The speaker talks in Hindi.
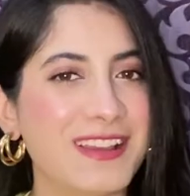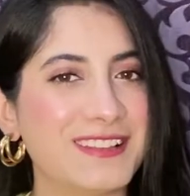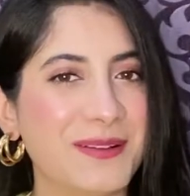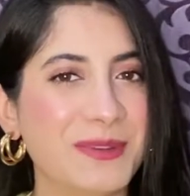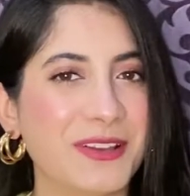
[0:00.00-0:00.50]

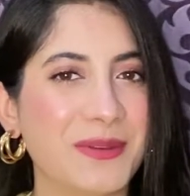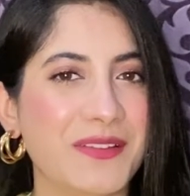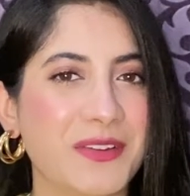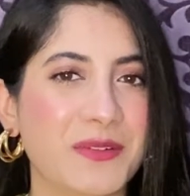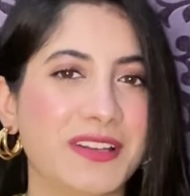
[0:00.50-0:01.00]
असलम
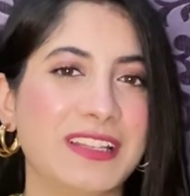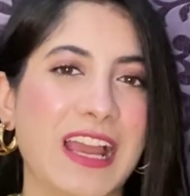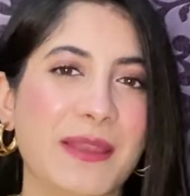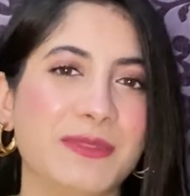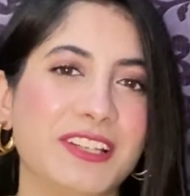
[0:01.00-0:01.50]
एवरी वन
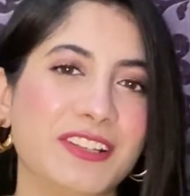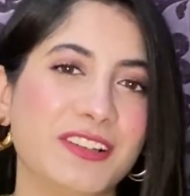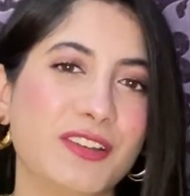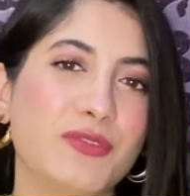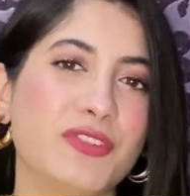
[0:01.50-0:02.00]
आई एम
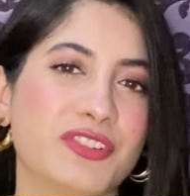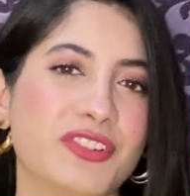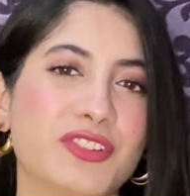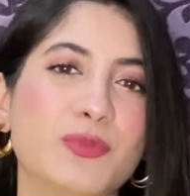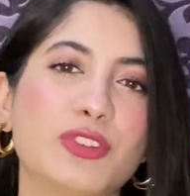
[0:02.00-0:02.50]
क्लिनिकल
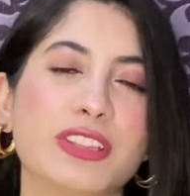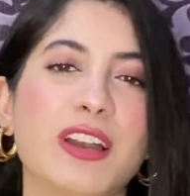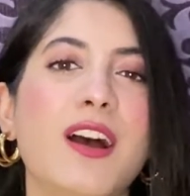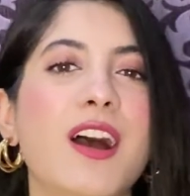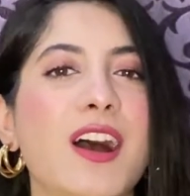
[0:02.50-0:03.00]
न्यूट्रिशनिस्ट
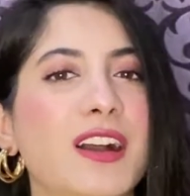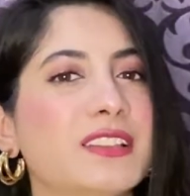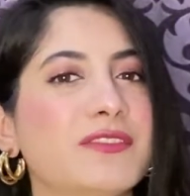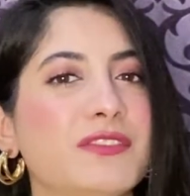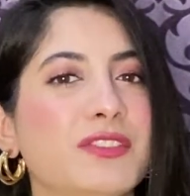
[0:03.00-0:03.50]
मुंतहा
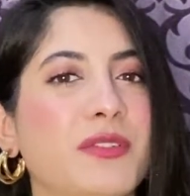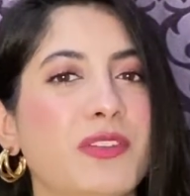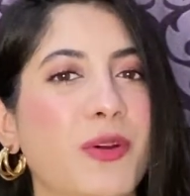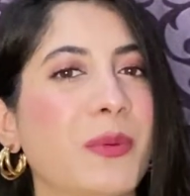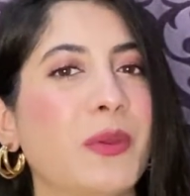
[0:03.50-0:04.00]
आज इस वीडियो
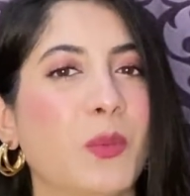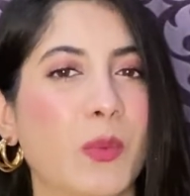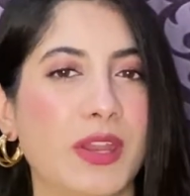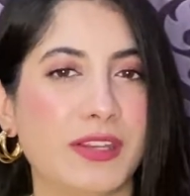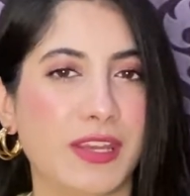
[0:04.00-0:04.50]
का टॉपिक
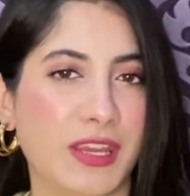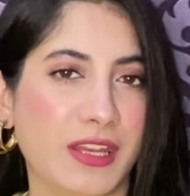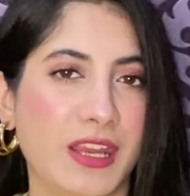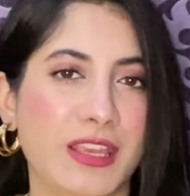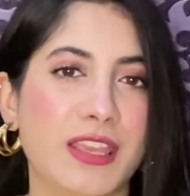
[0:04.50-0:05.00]
वेट
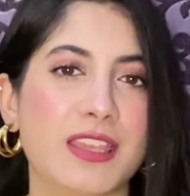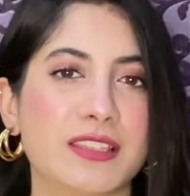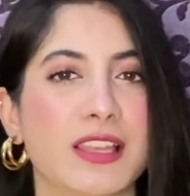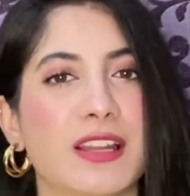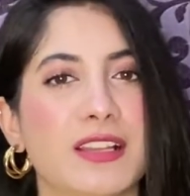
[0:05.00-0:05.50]
गेन है कि
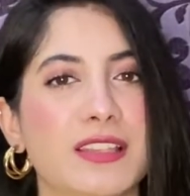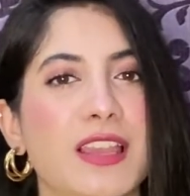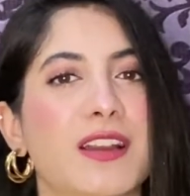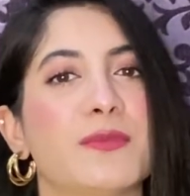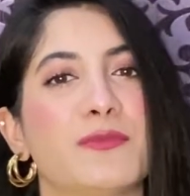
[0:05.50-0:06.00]
किस तरह
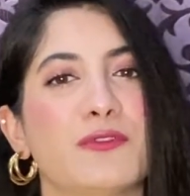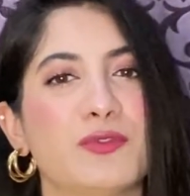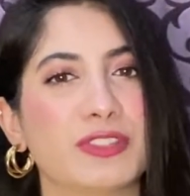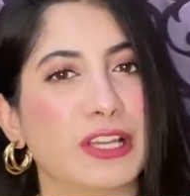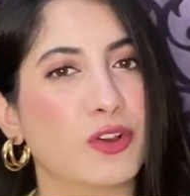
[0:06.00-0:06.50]
से हम
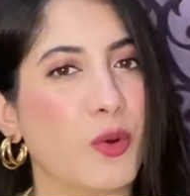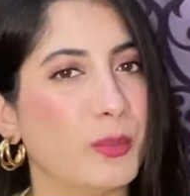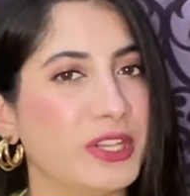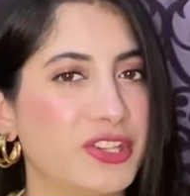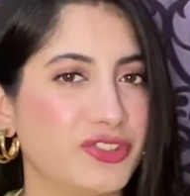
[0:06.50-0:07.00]
फूड्स का
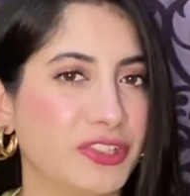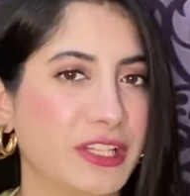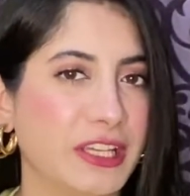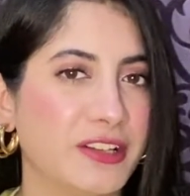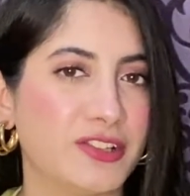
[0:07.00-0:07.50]
कॉम्बिनेशन
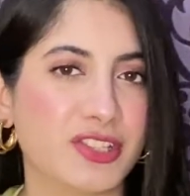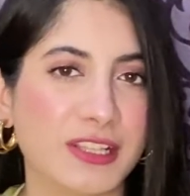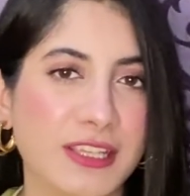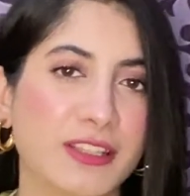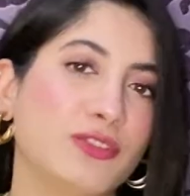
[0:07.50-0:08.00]
लेकर
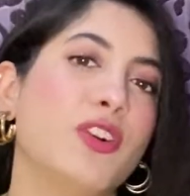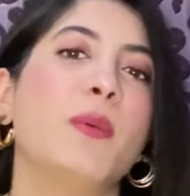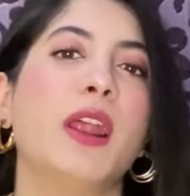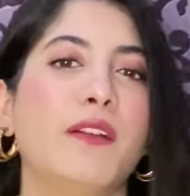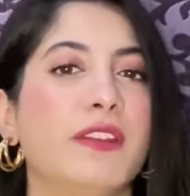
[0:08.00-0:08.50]
चल दें तो
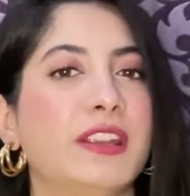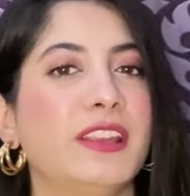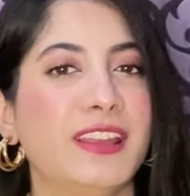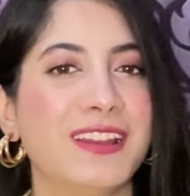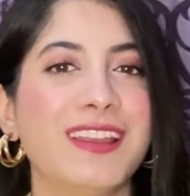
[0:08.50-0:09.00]
हमारा वेट
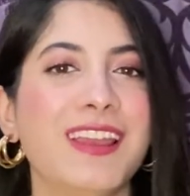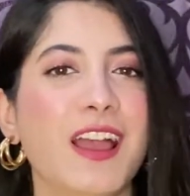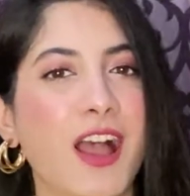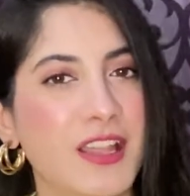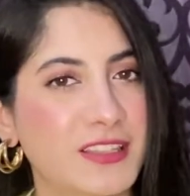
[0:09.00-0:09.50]
गेन
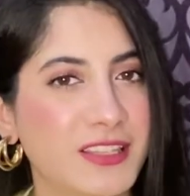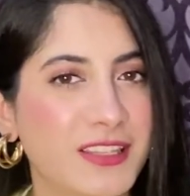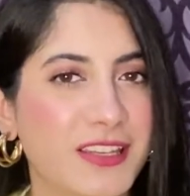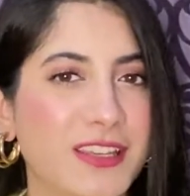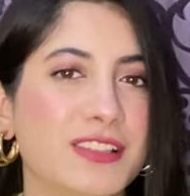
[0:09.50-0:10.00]
अच्छे
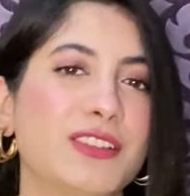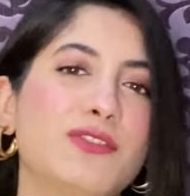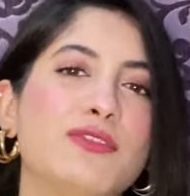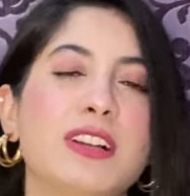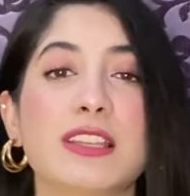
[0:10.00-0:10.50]
तरीके से
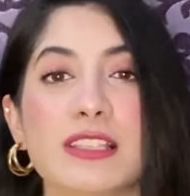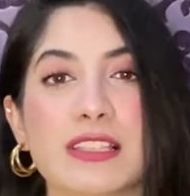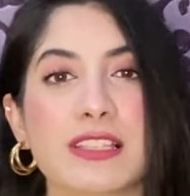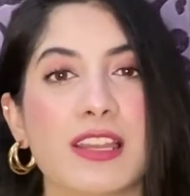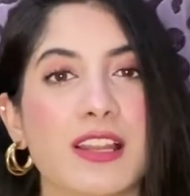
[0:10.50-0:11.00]
होगा किस
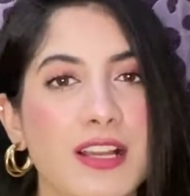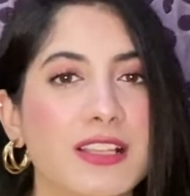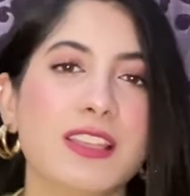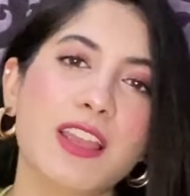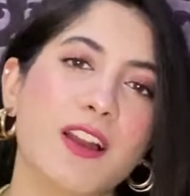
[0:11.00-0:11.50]

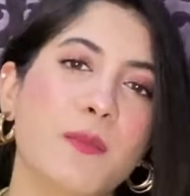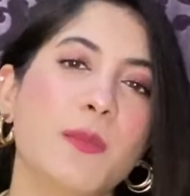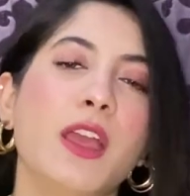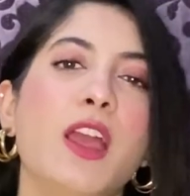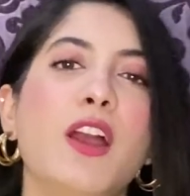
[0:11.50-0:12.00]
तरह से
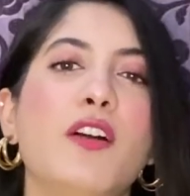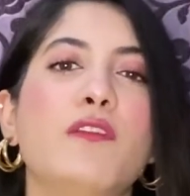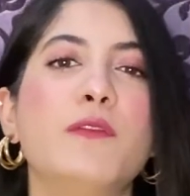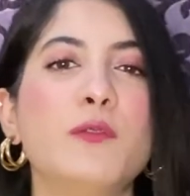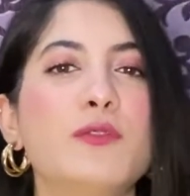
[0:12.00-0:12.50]
हम
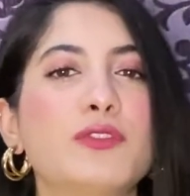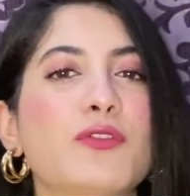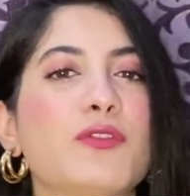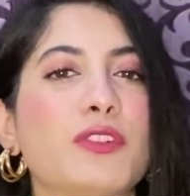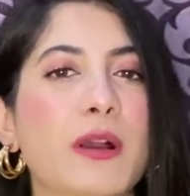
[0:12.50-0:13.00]
फूड्स
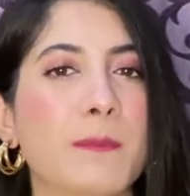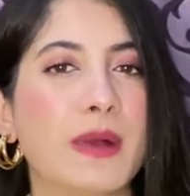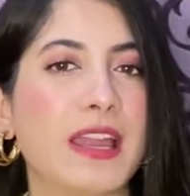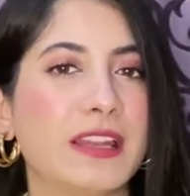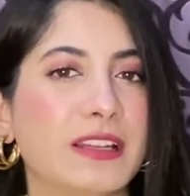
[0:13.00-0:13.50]
को
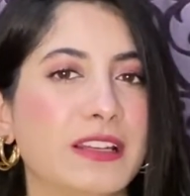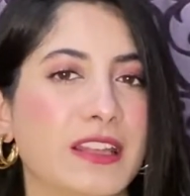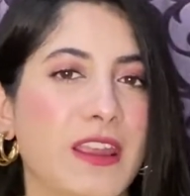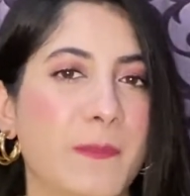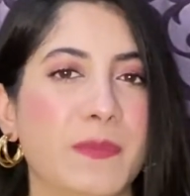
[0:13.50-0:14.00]
कंबाइन
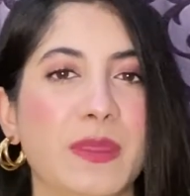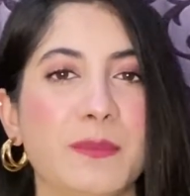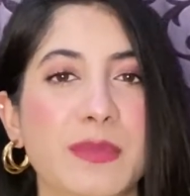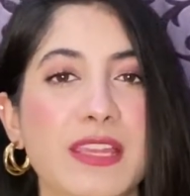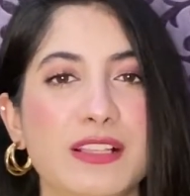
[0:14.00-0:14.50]
करके अपने
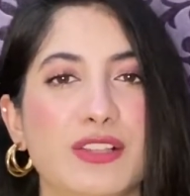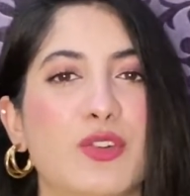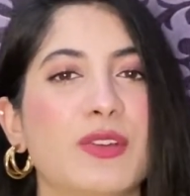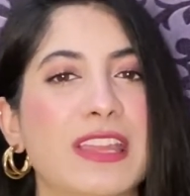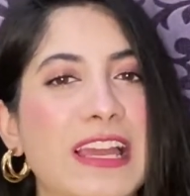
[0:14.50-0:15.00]
मील्स
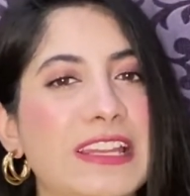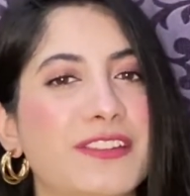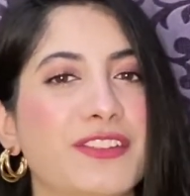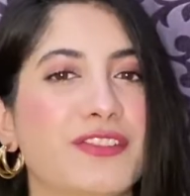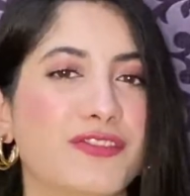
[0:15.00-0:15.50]
को
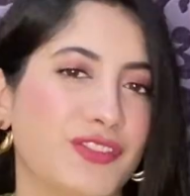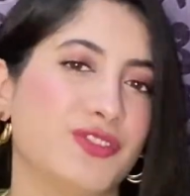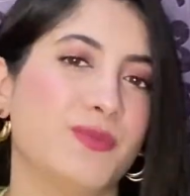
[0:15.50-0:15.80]
कैलोरी रिच